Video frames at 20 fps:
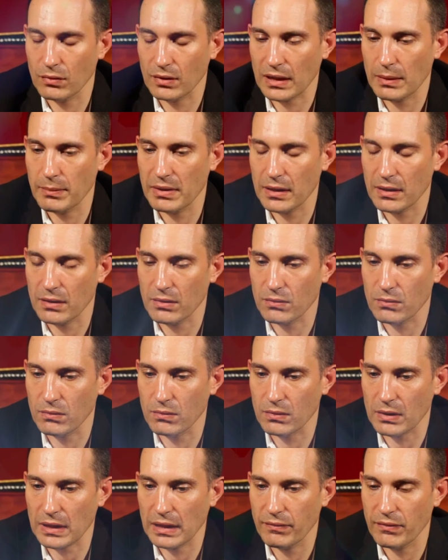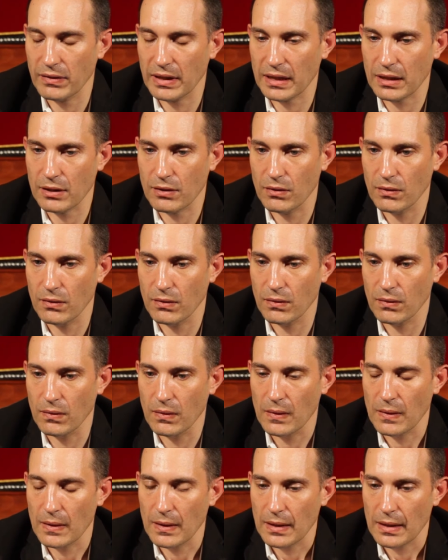une très belle rencontre avec
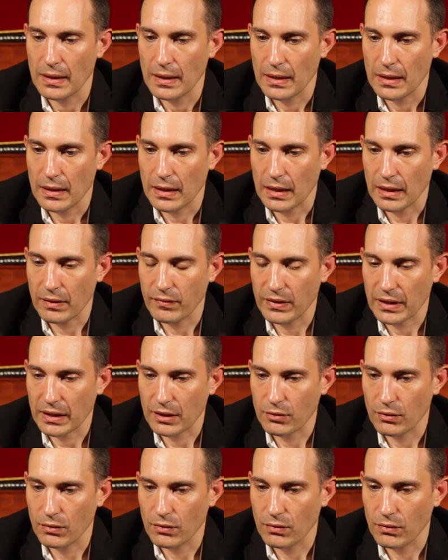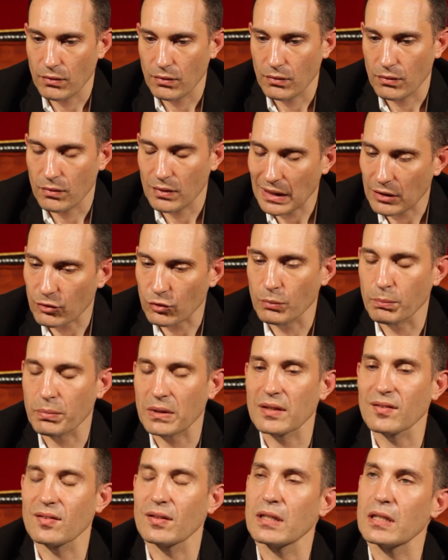avec euh, une
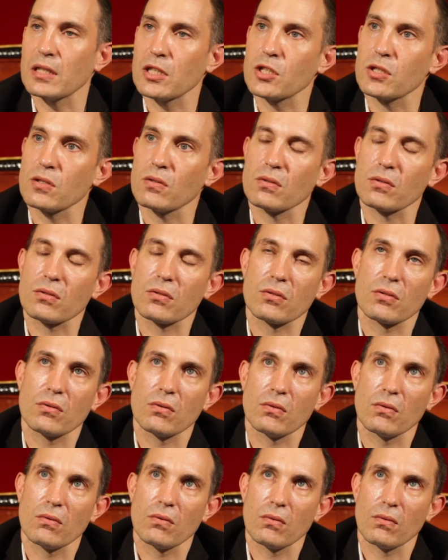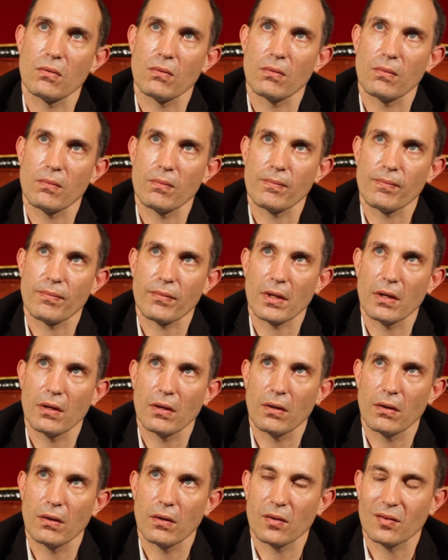entreprise et des gens qui ont
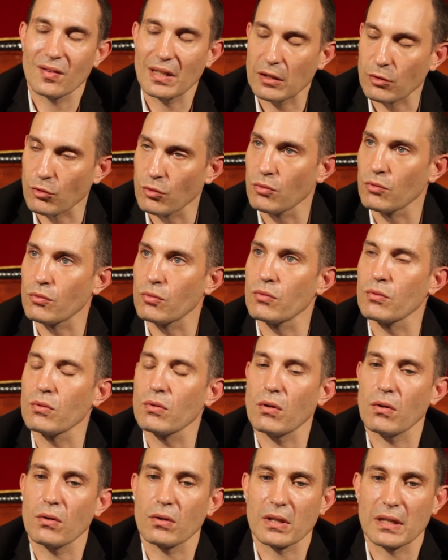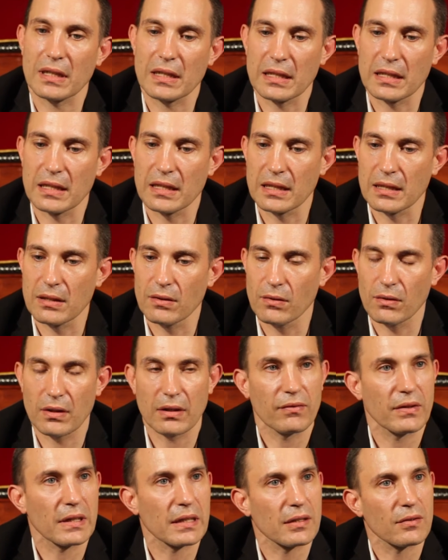euh, cette culture qui, euh,
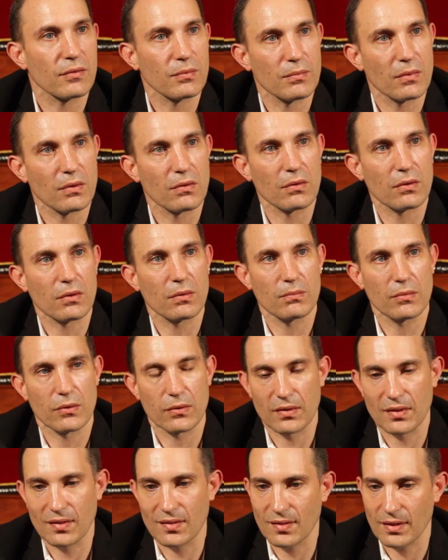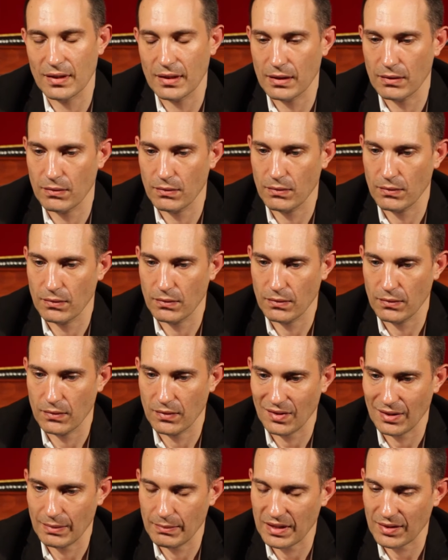effectivement, comme le disait
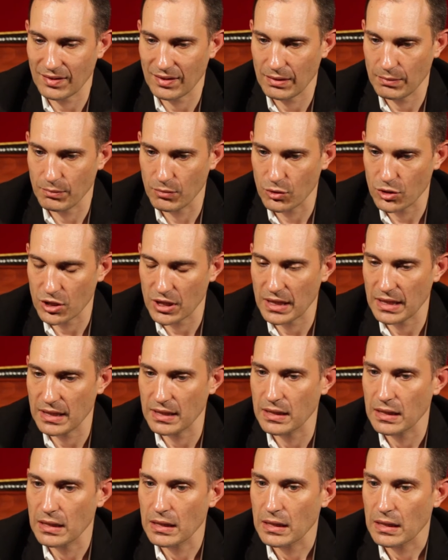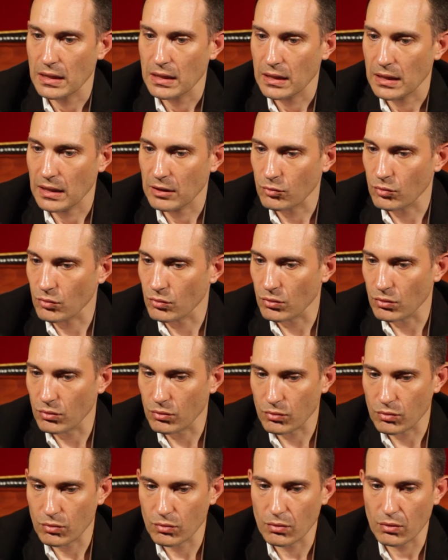Sébastien Beauchesne, est une
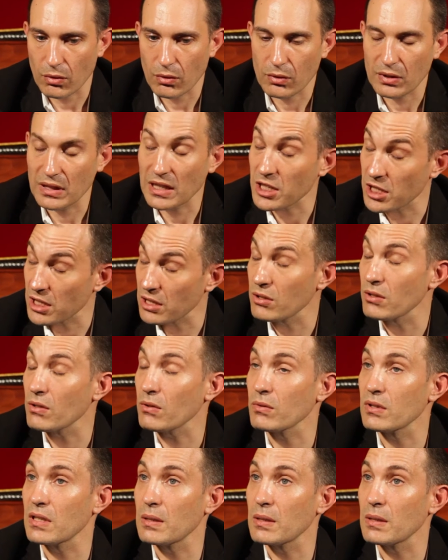culture d'ingénieur au